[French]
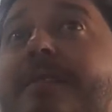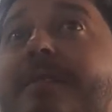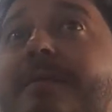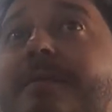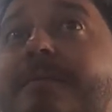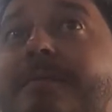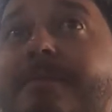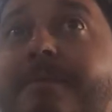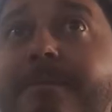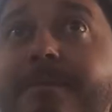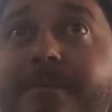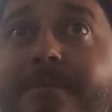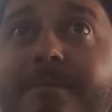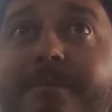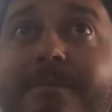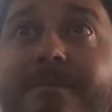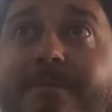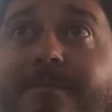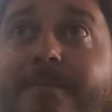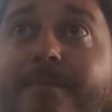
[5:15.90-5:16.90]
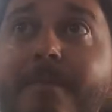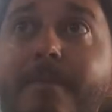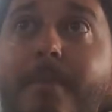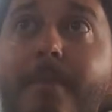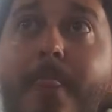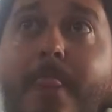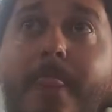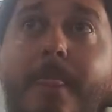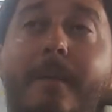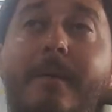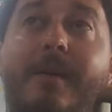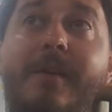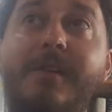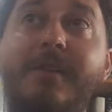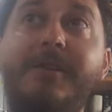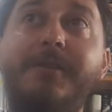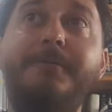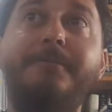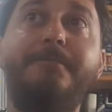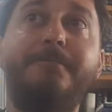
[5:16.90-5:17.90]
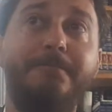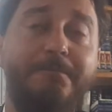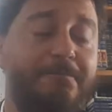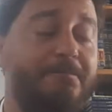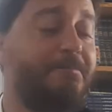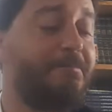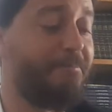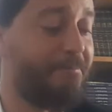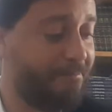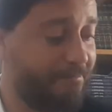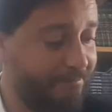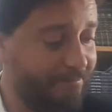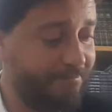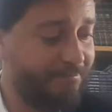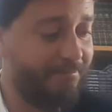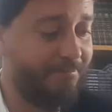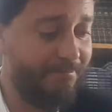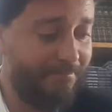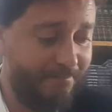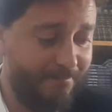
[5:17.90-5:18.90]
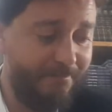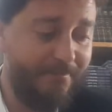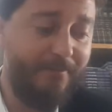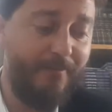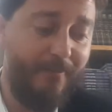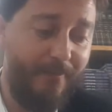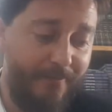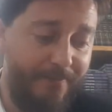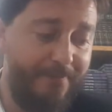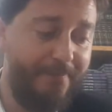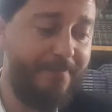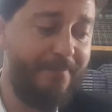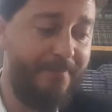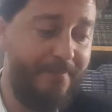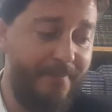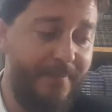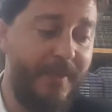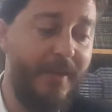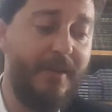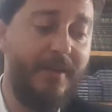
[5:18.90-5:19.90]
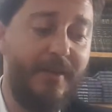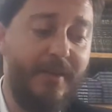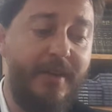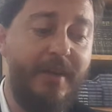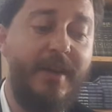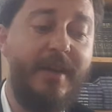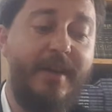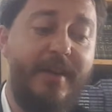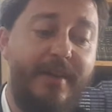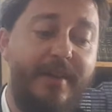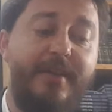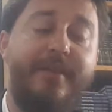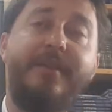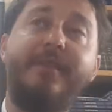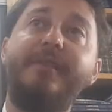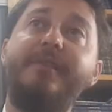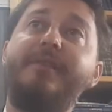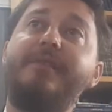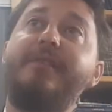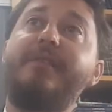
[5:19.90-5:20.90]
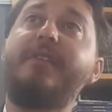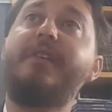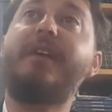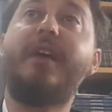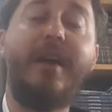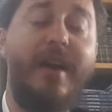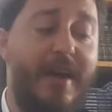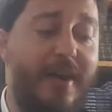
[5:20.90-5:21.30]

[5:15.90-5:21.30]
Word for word: ça peut ah, Mais ça Ça pour Shabbat.